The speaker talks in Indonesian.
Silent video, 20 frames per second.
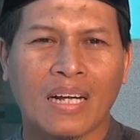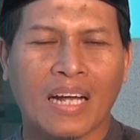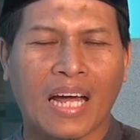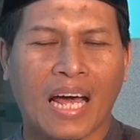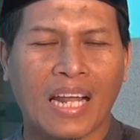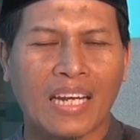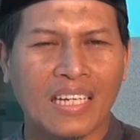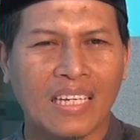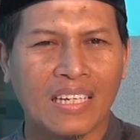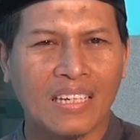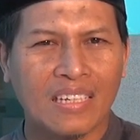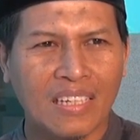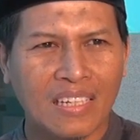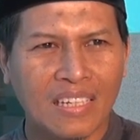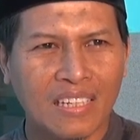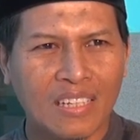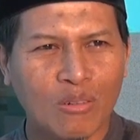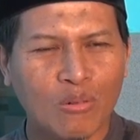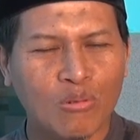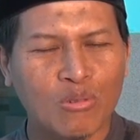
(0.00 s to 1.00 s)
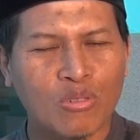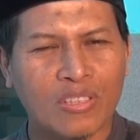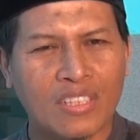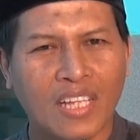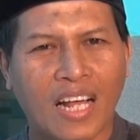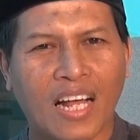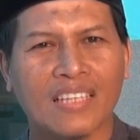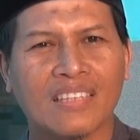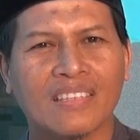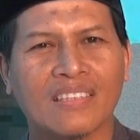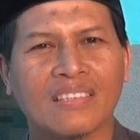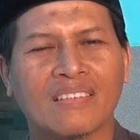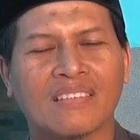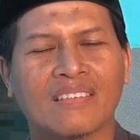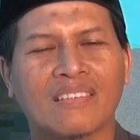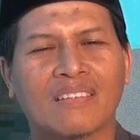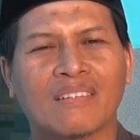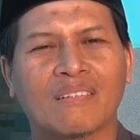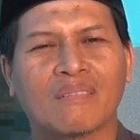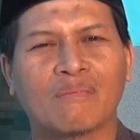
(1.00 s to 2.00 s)
Kali ini Ustadz
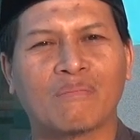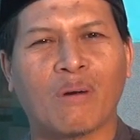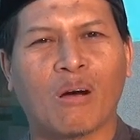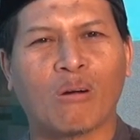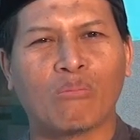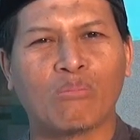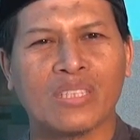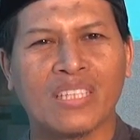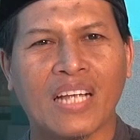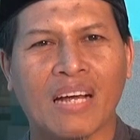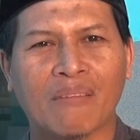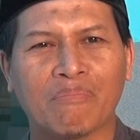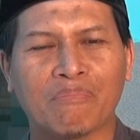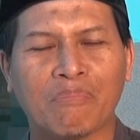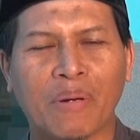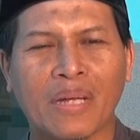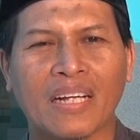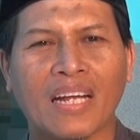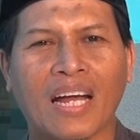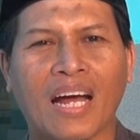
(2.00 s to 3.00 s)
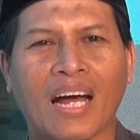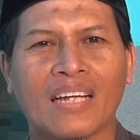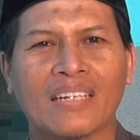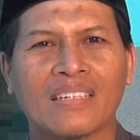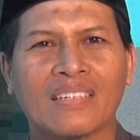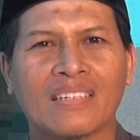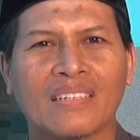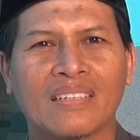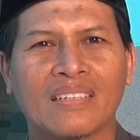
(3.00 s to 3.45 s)
mau menyampaikan